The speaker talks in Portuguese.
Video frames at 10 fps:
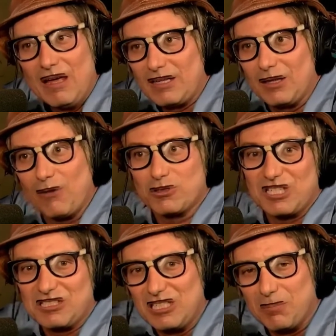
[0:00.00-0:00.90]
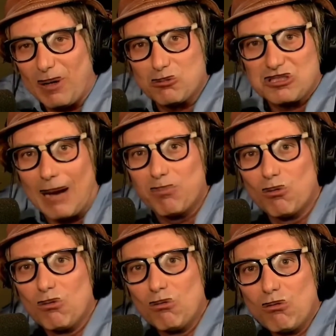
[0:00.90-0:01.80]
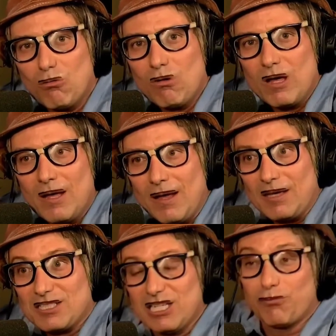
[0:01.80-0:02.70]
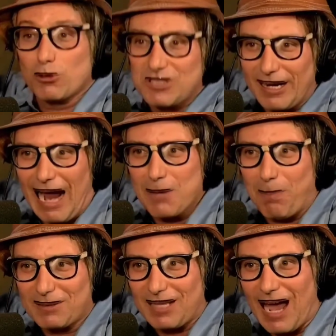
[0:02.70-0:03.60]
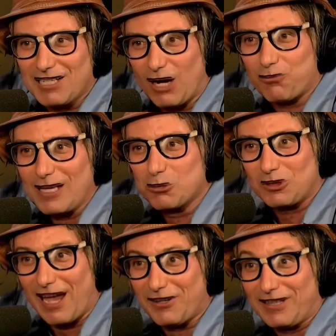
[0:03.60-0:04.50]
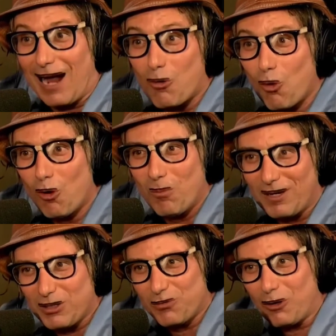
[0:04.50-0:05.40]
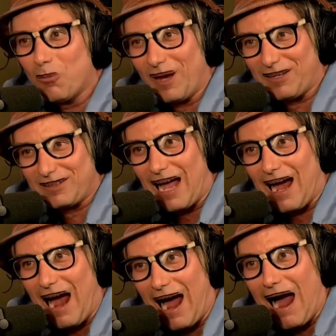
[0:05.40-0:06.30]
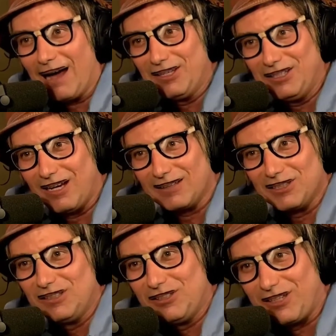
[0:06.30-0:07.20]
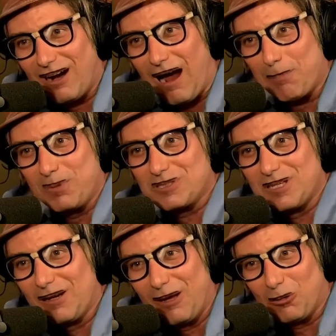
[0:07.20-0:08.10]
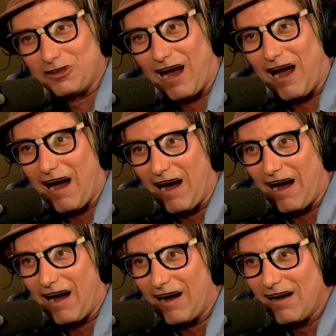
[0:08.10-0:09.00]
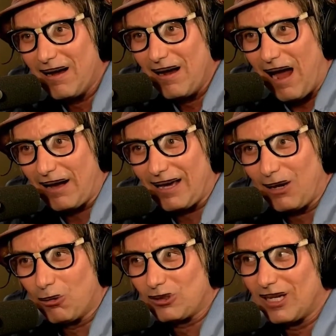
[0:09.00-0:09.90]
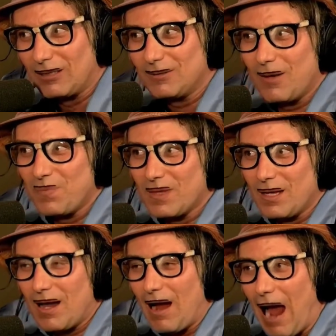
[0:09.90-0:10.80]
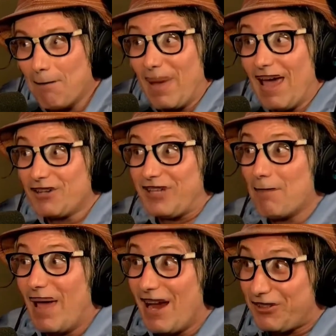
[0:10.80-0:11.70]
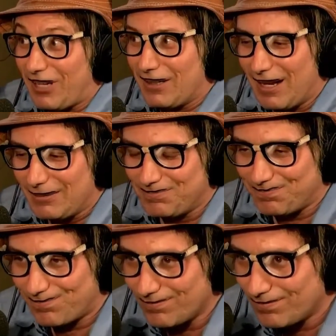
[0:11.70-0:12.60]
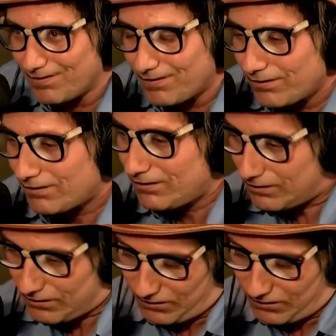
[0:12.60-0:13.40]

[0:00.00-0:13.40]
É. E daí você se limpa com sabugo. se você cair para trás, já faz o teste da goma, que vê como é que tá a rainha, a ninja, a pisceleuta, a, a aquela outra. Mano, não vai A dar, mestra, cara. a mestra, né? Eu vou ter que terminar o programa,